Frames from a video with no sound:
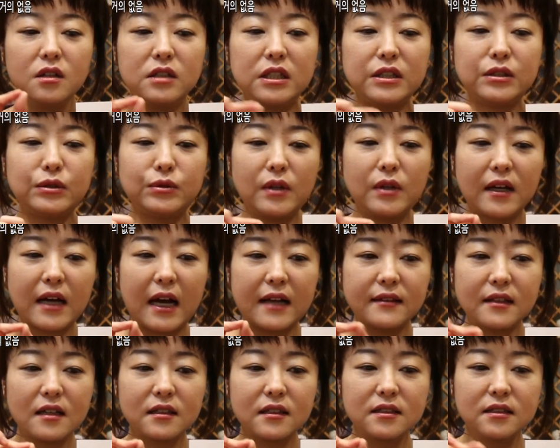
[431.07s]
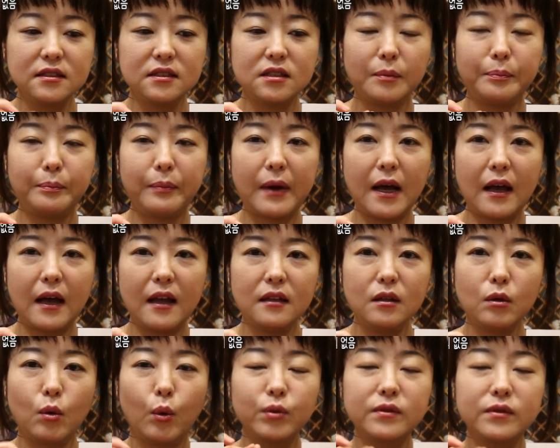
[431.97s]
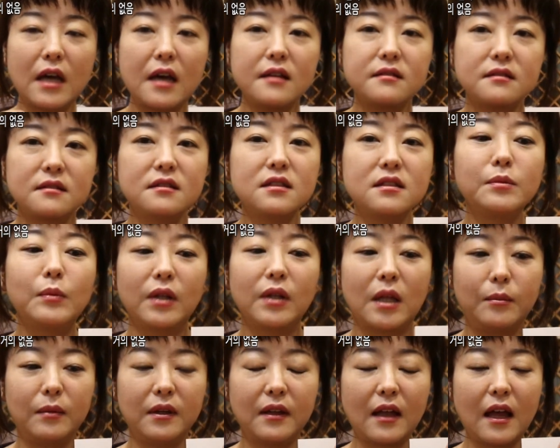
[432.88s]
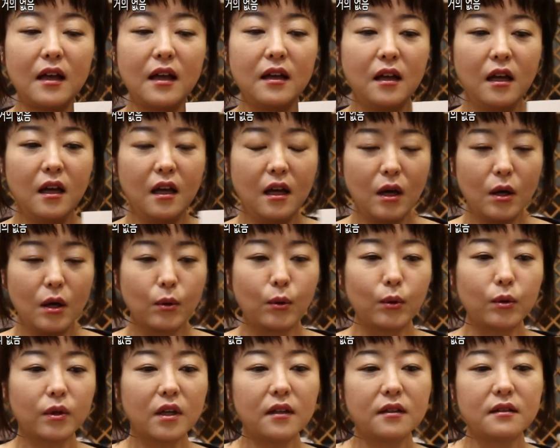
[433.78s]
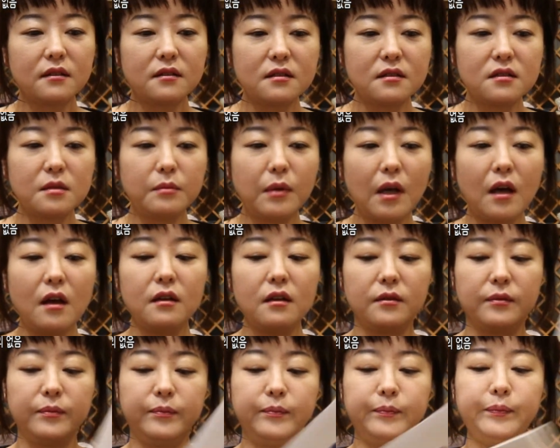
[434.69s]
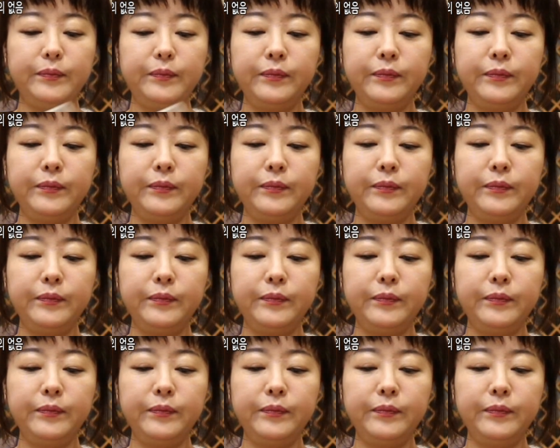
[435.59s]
치수에 가장 근접한 고 그 사이즈 뜨시면 됩니다. 그렇게 해서 뜨시면